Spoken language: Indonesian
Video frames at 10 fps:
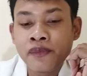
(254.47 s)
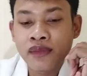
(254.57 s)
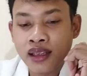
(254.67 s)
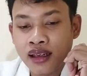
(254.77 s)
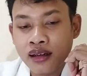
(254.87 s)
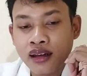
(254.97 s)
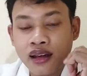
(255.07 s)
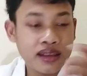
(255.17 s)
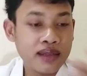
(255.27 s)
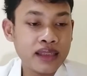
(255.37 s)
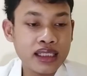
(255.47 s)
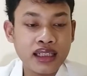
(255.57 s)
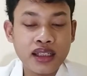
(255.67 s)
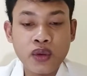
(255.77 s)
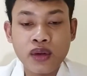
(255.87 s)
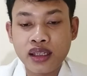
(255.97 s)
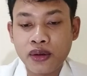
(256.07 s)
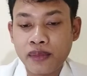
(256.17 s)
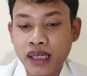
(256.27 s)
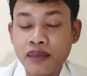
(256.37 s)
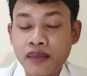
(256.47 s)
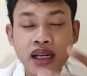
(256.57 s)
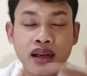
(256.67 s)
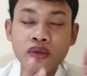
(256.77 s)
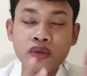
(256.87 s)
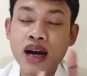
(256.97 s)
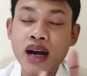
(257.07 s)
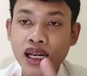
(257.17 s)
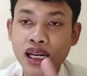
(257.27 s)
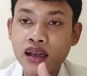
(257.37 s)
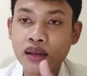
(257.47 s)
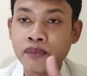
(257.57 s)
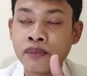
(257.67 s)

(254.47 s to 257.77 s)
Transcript: Nah, kalau misalnya dua sendok makan, maka ubahlah